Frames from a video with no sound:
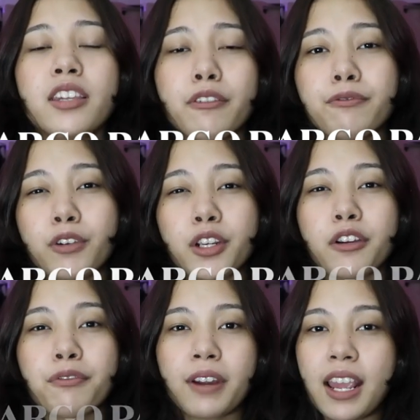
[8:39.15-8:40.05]
gift for
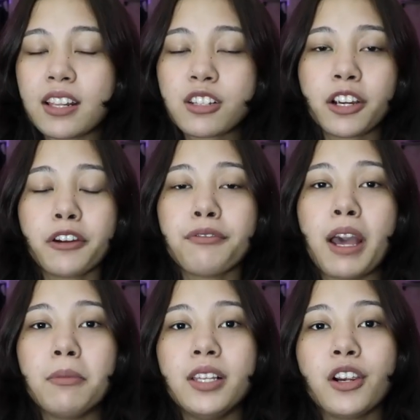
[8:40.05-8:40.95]
your friends or
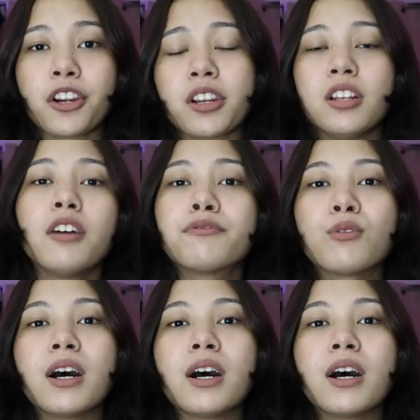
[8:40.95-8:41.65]
family or your loved